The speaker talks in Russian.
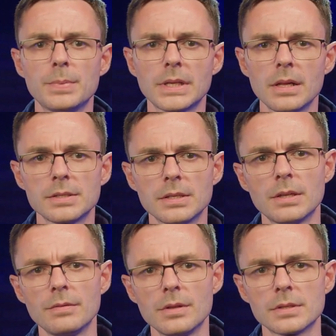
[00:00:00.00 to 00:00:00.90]
понравилось
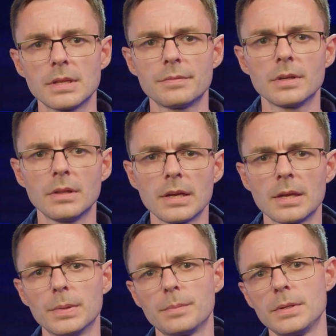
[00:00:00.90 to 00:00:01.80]
это видео, ставьте лайк и
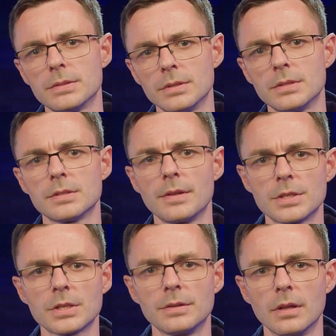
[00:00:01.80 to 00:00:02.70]
подписывайтесь на
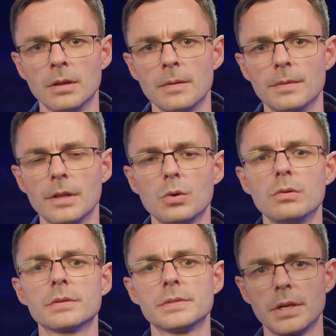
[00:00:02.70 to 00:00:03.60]
наш канал. До
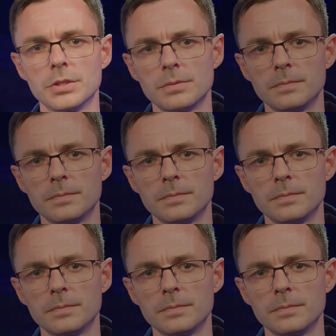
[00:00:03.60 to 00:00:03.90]
новых встреч!